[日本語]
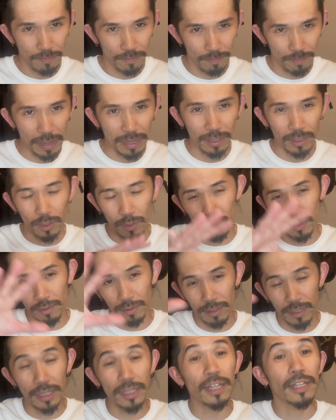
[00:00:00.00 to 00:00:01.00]
まあ
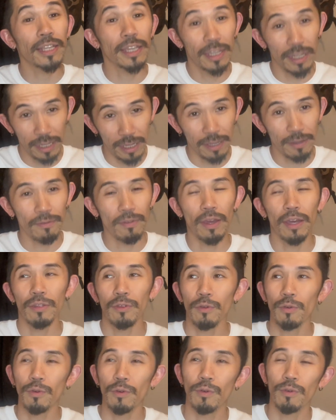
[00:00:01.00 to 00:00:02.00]
全体的に、あ
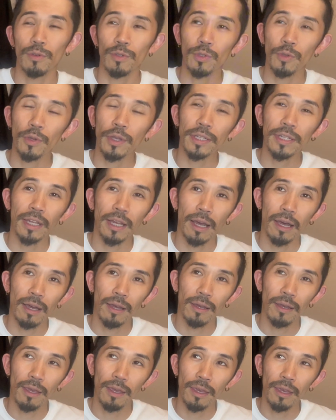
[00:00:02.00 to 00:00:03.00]
のそういう方が、
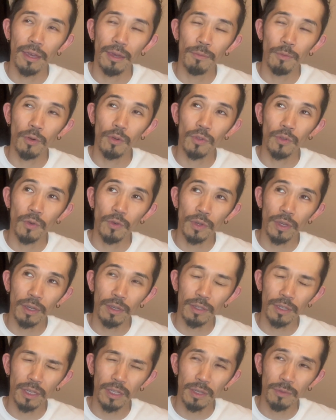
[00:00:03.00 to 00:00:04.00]
え僕のお
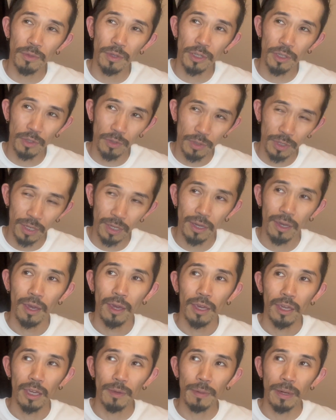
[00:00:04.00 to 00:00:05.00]
客さんでも非常に
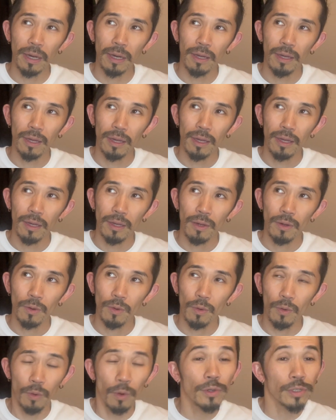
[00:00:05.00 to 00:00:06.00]
今
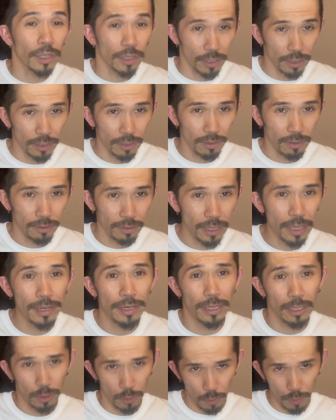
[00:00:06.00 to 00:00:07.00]
多いです年
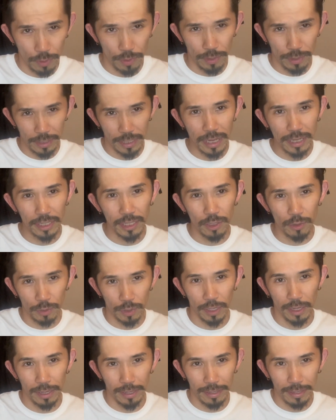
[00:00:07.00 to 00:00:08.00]
齢層男性女
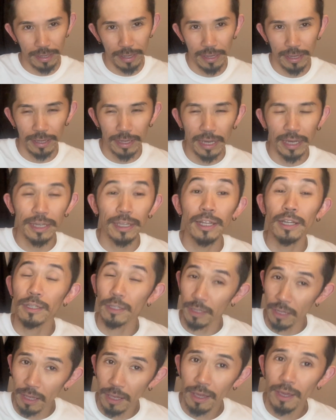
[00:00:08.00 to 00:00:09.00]
性、え限ら
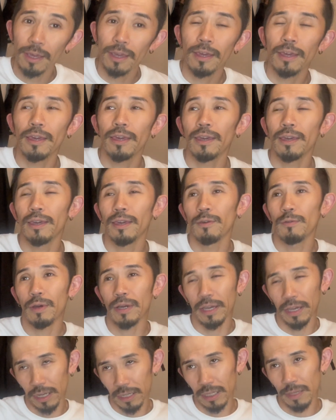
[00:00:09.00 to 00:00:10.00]
ずね、え
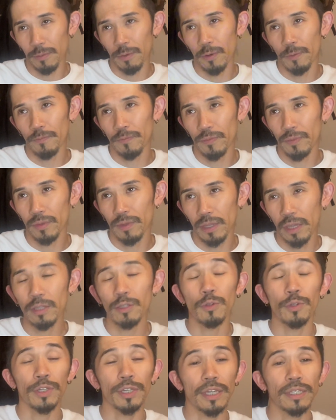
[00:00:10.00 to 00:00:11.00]
若い方もね、
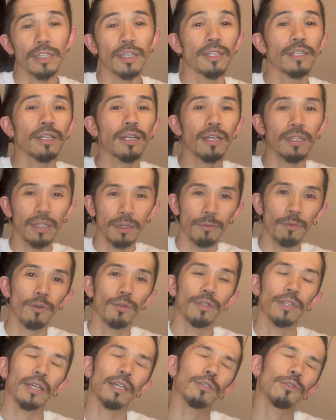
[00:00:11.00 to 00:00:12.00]
年重ねた方も、
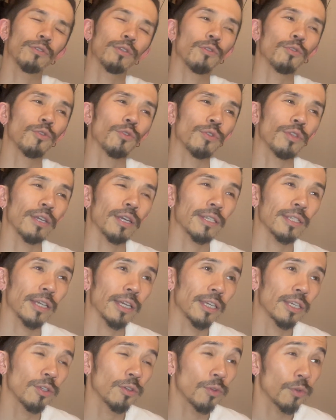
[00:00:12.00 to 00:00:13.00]
なんかそんなこと言ってる方が
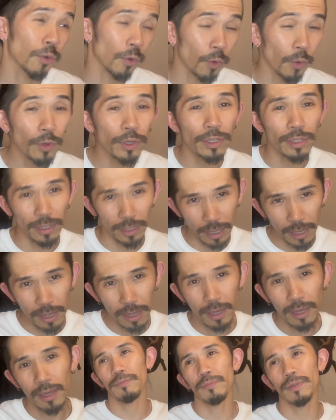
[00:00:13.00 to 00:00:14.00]
非常に多いんでね、
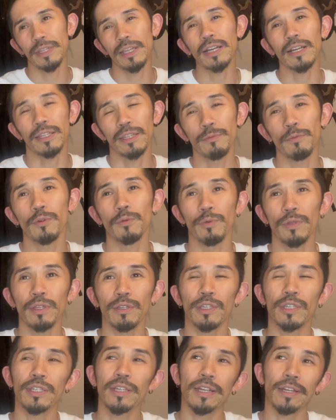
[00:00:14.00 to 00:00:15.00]
まあ、なんかね、僕もね、
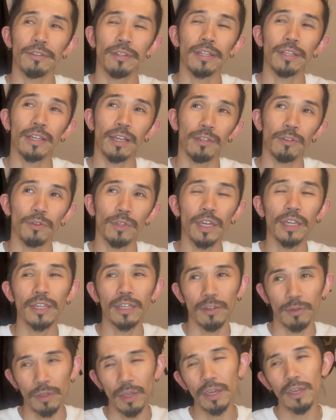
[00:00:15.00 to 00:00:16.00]
しっかり何か元
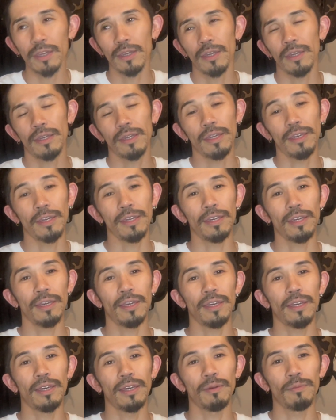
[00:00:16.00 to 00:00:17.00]
気をね、えー
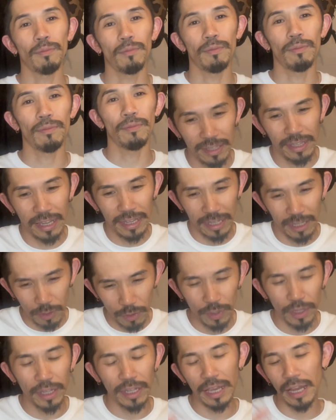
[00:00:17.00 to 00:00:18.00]
元気な状
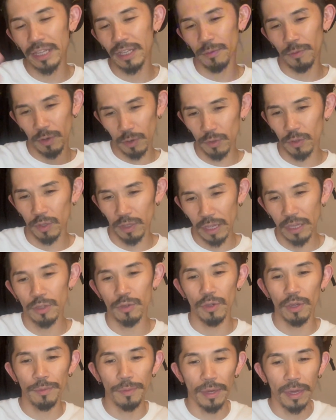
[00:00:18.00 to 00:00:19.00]
態で帰ってもらおうってね、一生
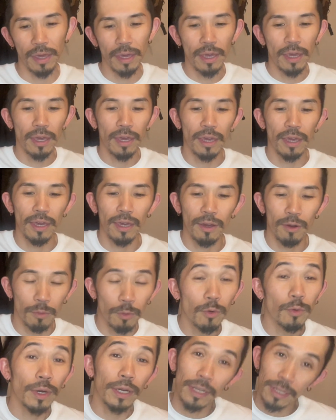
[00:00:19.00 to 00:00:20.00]
懸命、えー、思
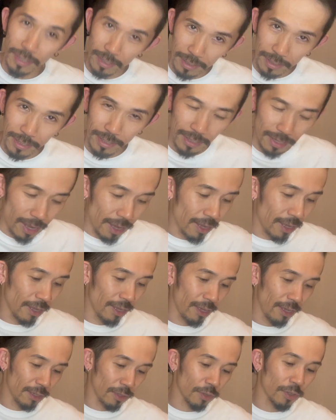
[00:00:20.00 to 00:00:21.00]
うわけなんですが、
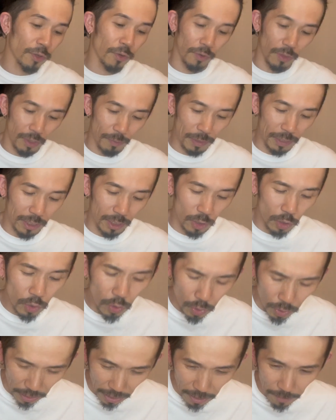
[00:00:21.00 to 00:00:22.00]
えー、そういったことで、まあ、ちょっ
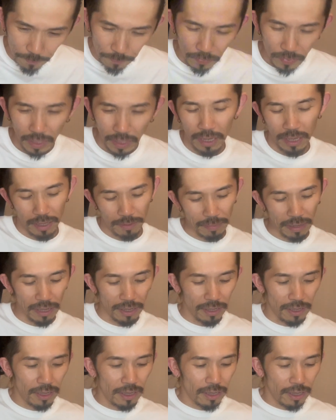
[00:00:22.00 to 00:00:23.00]
とね、ま
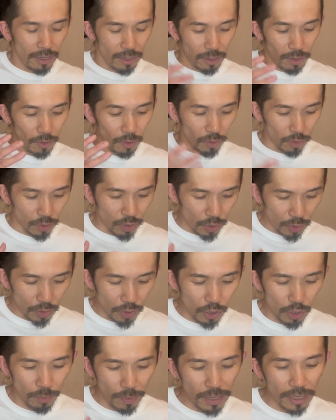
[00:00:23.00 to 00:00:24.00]
あ、この中
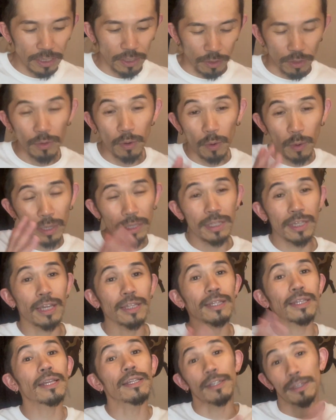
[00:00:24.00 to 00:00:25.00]
秋の名月の日は終わっ
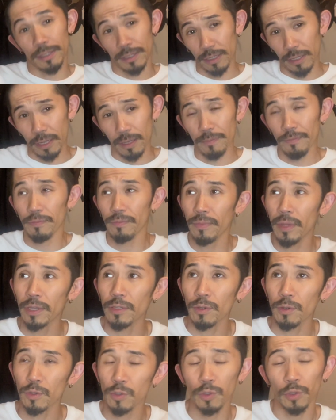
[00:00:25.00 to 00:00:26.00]
ちゃったんですが、あの、
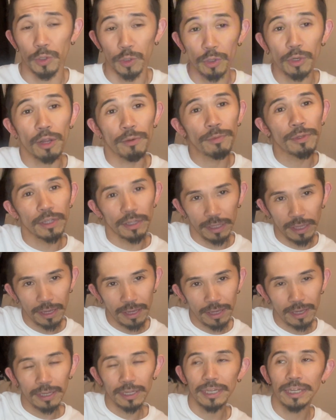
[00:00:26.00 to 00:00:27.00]
ちょっと空を見てね、
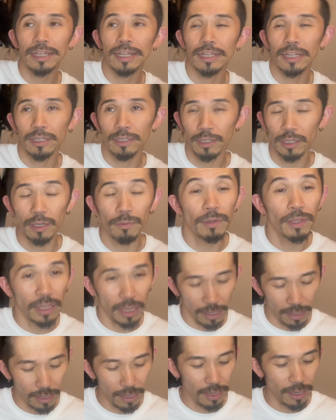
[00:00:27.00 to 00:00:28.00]
綺麗な月見
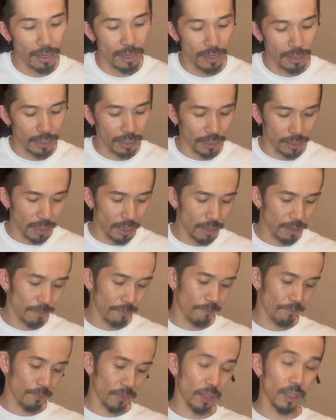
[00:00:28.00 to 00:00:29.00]
て、えー、なんかね、
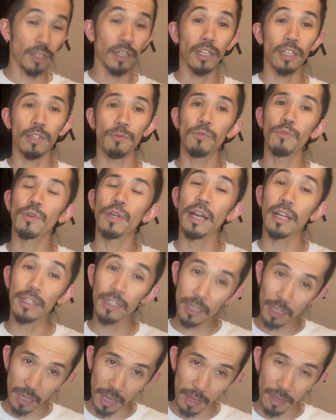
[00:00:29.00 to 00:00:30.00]
しっかり自分を感
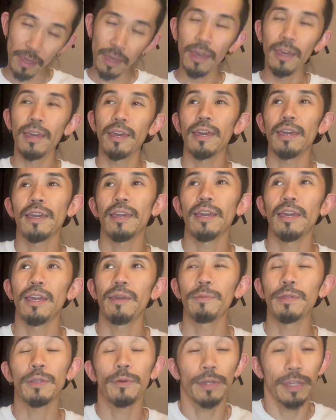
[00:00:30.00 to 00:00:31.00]
じて、えー、
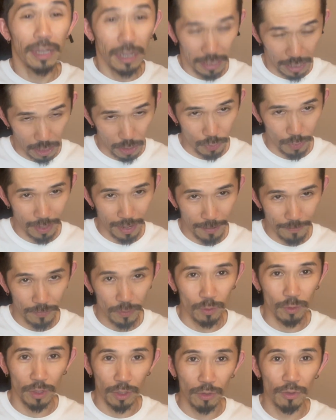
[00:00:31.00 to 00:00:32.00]
見てはいかがでしょうか。とい
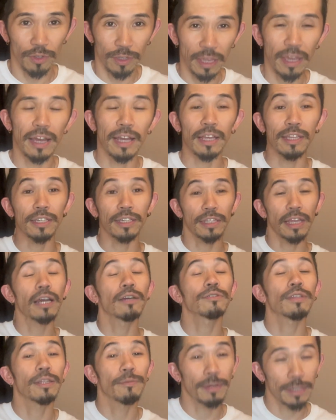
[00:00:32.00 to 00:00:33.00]
うことで、ちょっとね、話が長
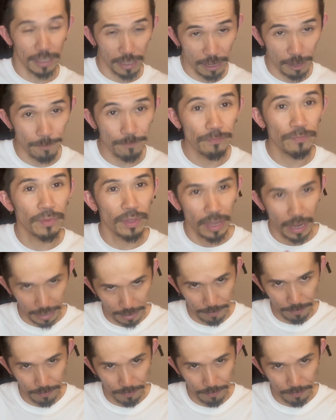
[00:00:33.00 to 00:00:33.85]
くなりましたが、はい。